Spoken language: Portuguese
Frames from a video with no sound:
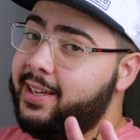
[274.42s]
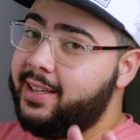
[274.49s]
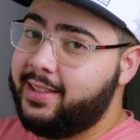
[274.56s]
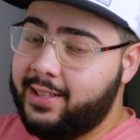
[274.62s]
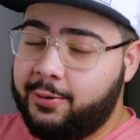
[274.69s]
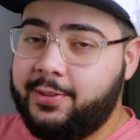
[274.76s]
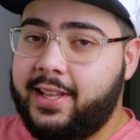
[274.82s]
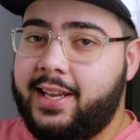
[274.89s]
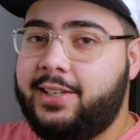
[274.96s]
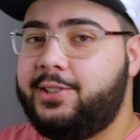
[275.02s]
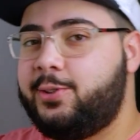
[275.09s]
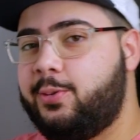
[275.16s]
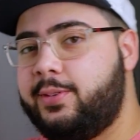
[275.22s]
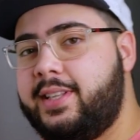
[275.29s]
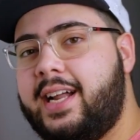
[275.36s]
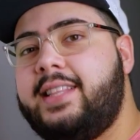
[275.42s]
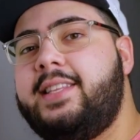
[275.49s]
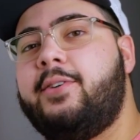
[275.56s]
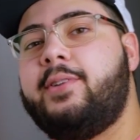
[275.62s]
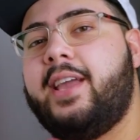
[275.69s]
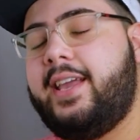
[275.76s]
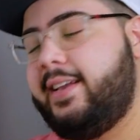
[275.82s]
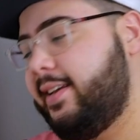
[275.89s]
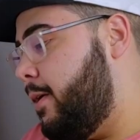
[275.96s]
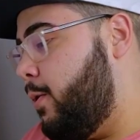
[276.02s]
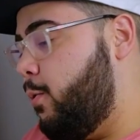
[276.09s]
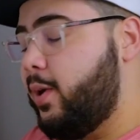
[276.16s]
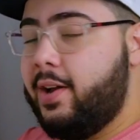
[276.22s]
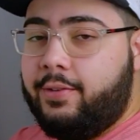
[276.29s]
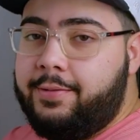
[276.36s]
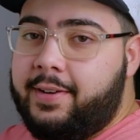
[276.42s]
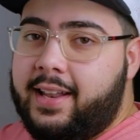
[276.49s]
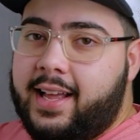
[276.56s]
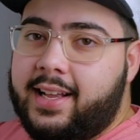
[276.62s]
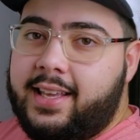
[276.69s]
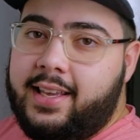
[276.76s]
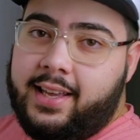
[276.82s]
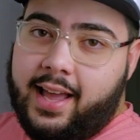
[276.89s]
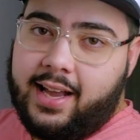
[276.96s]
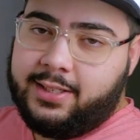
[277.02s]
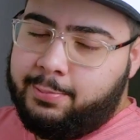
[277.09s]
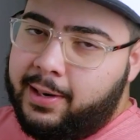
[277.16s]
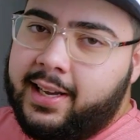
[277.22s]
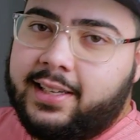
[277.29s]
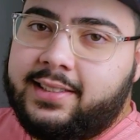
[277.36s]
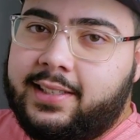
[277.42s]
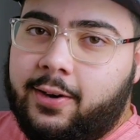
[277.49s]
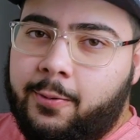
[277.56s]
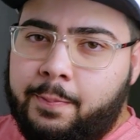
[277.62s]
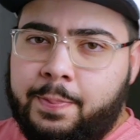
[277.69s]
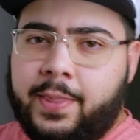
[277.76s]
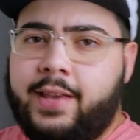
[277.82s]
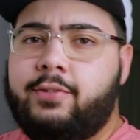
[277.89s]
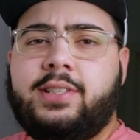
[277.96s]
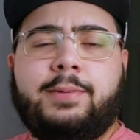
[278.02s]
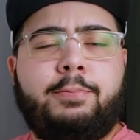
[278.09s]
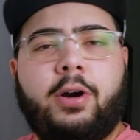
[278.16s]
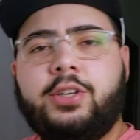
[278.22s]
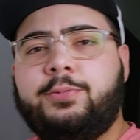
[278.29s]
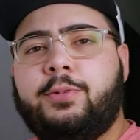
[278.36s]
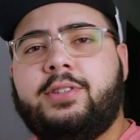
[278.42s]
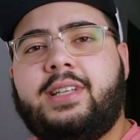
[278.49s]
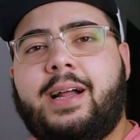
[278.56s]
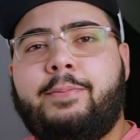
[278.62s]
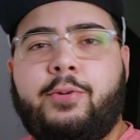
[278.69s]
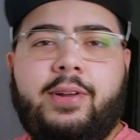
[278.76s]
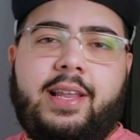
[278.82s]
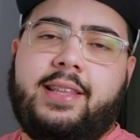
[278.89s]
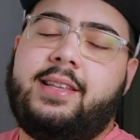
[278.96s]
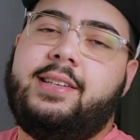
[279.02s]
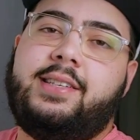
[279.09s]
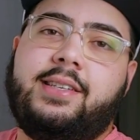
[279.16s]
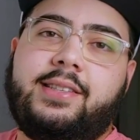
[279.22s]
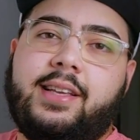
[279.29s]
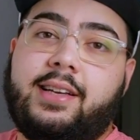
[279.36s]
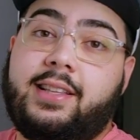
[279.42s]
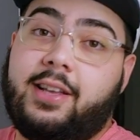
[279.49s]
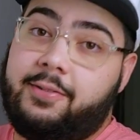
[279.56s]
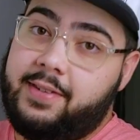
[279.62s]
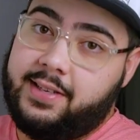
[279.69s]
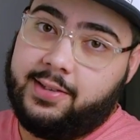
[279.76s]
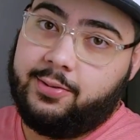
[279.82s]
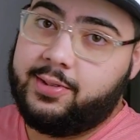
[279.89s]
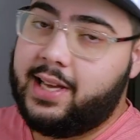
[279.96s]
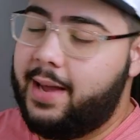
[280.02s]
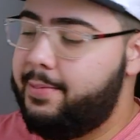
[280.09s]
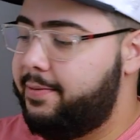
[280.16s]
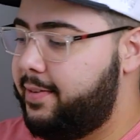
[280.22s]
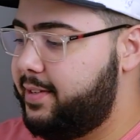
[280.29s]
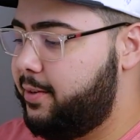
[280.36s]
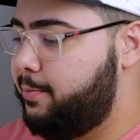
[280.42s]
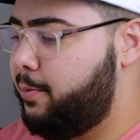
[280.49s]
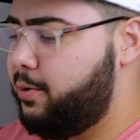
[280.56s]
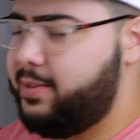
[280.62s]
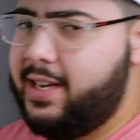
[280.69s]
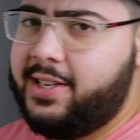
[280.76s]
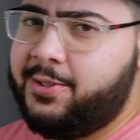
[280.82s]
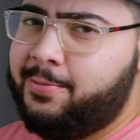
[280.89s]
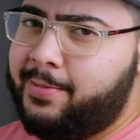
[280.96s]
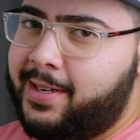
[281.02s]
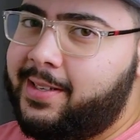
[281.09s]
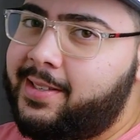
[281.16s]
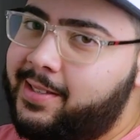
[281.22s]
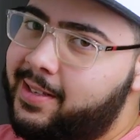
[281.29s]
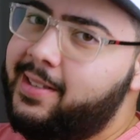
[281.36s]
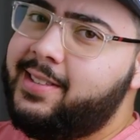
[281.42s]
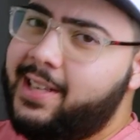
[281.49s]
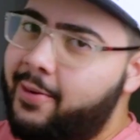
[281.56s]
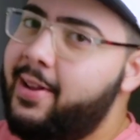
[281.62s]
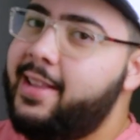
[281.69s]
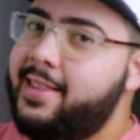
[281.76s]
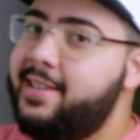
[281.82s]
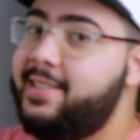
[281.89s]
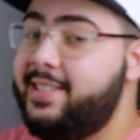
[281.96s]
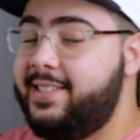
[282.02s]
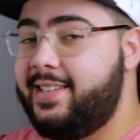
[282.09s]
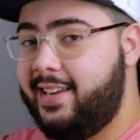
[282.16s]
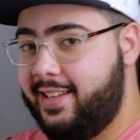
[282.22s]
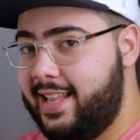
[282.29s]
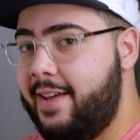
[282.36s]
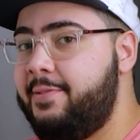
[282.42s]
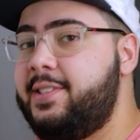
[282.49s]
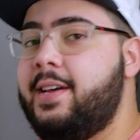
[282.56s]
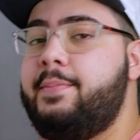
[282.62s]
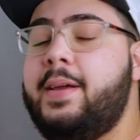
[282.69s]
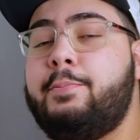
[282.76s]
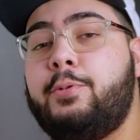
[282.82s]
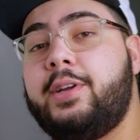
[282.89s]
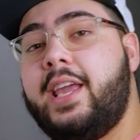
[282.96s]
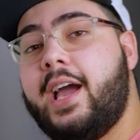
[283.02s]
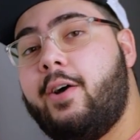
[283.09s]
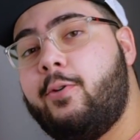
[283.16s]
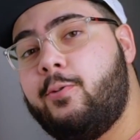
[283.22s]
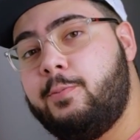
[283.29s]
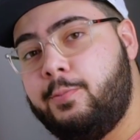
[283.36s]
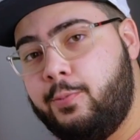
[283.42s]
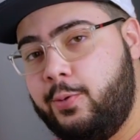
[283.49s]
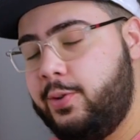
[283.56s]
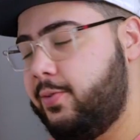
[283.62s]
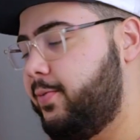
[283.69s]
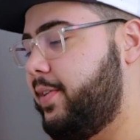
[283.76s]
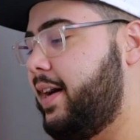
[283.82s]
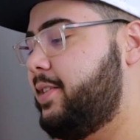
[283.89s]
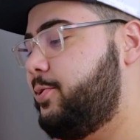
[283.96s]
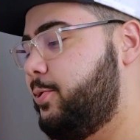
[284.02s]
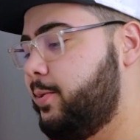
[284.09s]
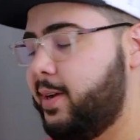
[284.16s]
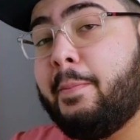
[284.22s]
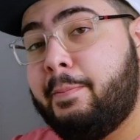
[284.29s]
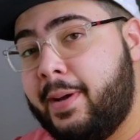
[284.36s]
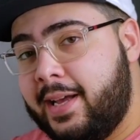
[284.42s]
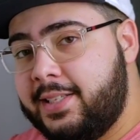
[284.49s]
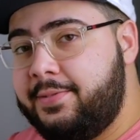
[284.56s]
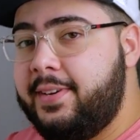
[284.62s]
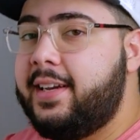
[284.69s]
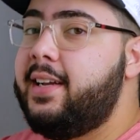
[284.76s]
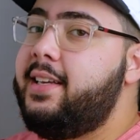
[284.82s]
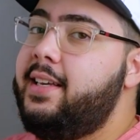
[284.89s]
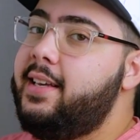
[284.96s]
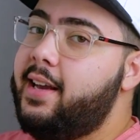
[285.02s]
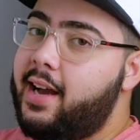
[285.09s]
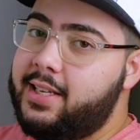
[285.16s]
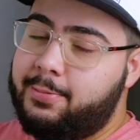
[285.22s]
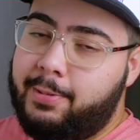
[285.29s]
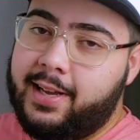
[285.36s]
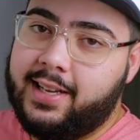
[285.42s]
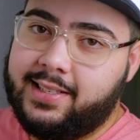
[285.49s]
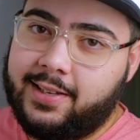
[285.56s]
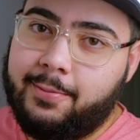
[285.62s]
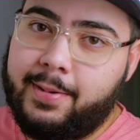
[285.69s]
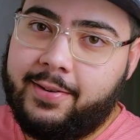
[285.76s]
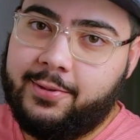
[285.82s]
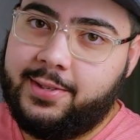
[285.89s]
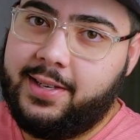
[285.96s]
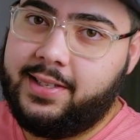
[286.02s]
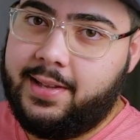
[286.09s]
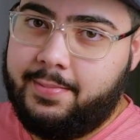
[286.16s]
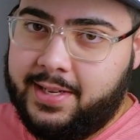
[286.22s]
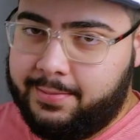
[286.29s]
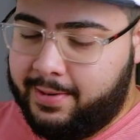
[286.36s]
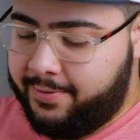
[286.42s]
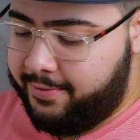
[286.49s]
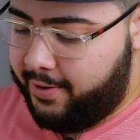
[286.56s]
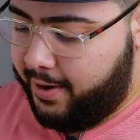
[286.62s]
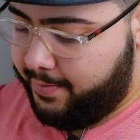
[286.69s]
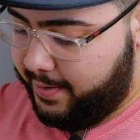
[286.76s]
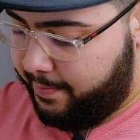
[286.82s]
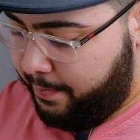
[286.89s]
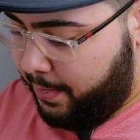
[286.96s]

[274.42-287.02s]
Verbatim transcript: não tente, contrate alguém. O que eu vou falar aqui é a explicação que você pode mostrar para um eletricista que talvez não saiba fazer o processo, mas se é um eletricista ele deve saber porque é algo muito fácil, mas fica aqui a explicação para vocês da mesma forma.